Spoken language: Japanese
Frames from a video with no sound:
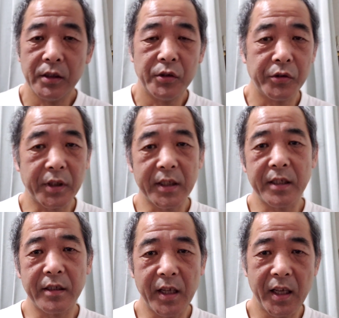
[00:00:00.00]
ふつかで
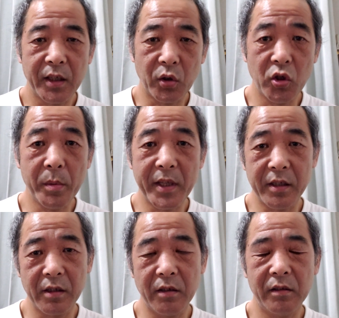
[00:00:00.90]
すね、土曜日で
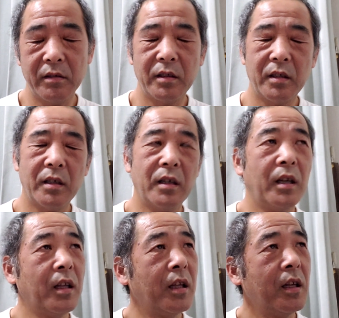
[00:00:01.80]
すよ。
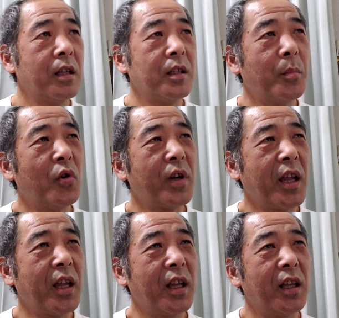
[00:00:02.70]
もう
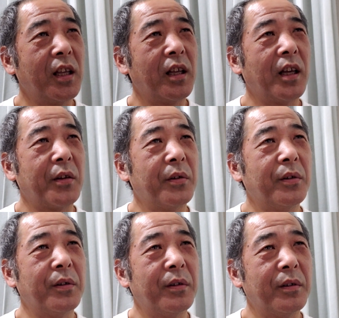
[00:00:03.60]
ね、あ
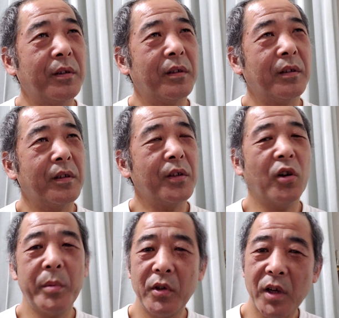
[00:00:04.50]
のー、
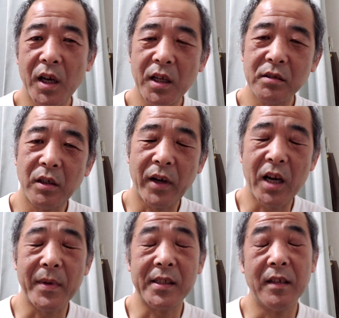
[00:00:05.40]
曜日の感覚はわ
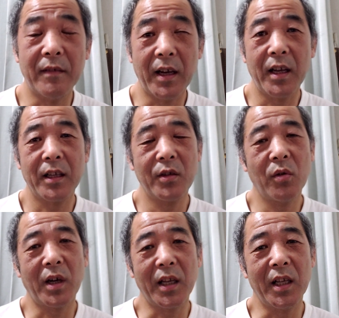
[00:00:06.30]
かりませんわ。今
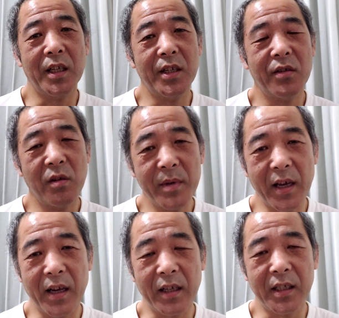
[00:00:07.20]
日はね、日曜日
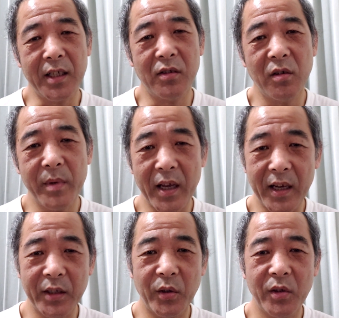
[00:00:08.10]
やら、月曜日や
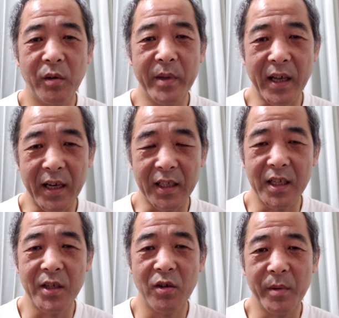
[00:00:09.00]
ら、土曜日やら、
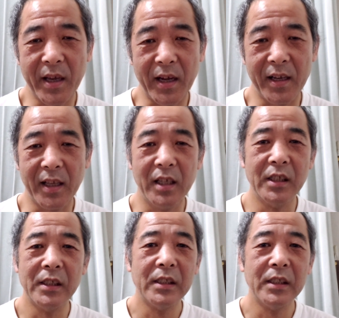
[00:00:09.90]
金曜日やらね、